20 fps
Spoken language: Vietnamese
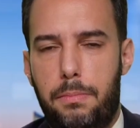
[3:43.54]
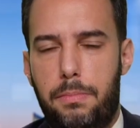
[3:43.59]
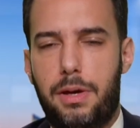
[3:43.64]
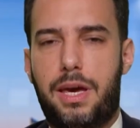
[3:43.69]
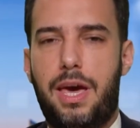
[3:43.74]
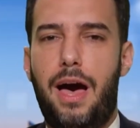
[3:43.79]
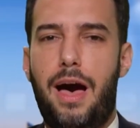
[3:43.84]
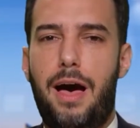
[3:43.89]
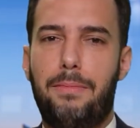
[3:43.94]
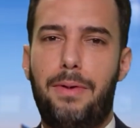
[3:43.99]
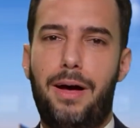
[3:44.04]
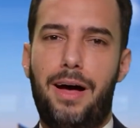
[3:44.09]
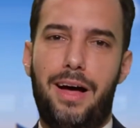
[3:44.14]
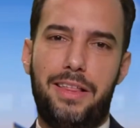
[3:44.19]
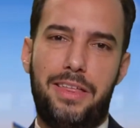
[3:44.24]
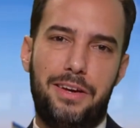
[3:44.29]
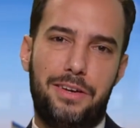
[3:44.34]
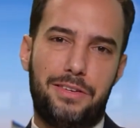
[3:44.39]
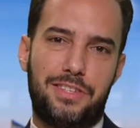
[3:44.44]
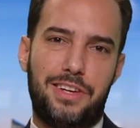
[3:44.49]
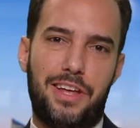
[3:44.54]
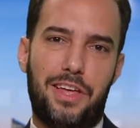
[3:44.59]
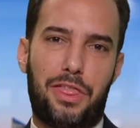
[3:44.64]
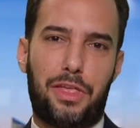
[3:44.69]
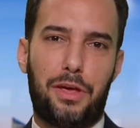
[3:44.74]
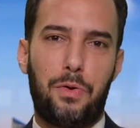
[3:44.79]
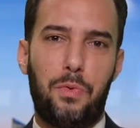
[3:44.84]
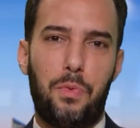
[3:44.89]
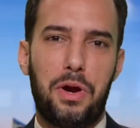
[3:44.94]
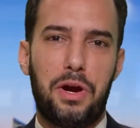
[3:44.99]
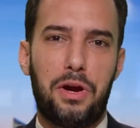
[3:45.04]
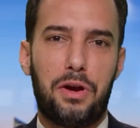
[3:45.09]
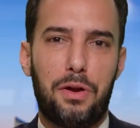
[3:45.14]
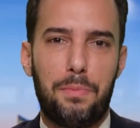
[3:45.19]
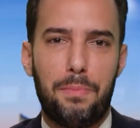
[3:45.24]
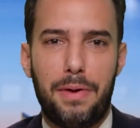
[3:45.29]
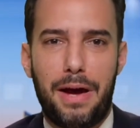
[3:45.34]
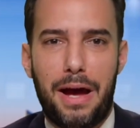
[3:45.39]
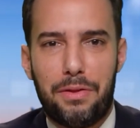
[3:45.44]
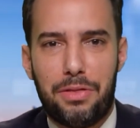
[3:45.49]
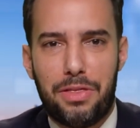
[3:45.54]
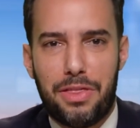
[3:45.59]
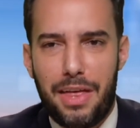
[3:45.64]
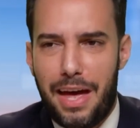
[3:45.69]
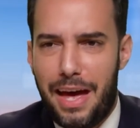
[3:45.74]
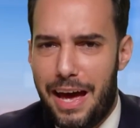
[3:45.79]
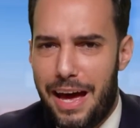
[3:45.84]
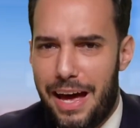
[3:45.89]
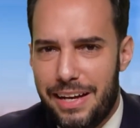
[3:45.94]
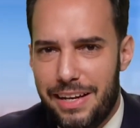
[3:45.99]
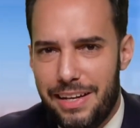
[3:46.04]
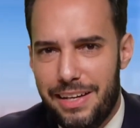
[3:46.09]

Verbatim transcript: Nhưng thôi nào, thế này có gì kỳ lạ đâu.